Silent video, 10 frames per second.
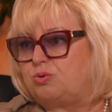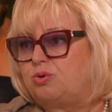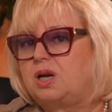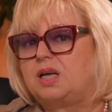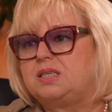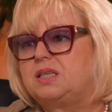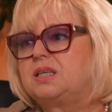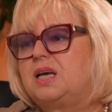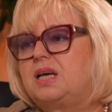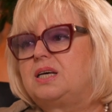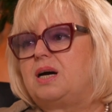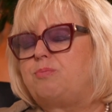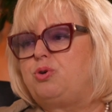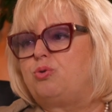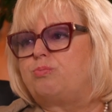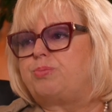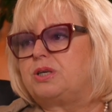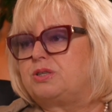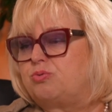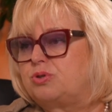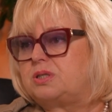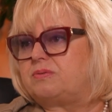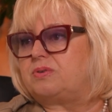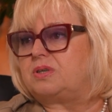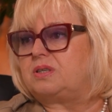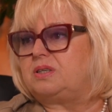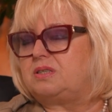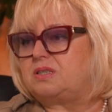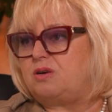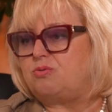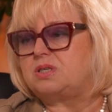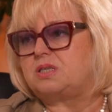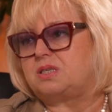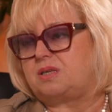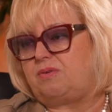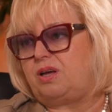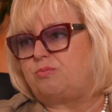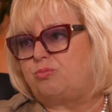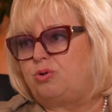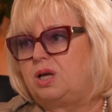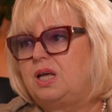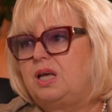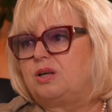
Только один объем производства яйца у нас составляет более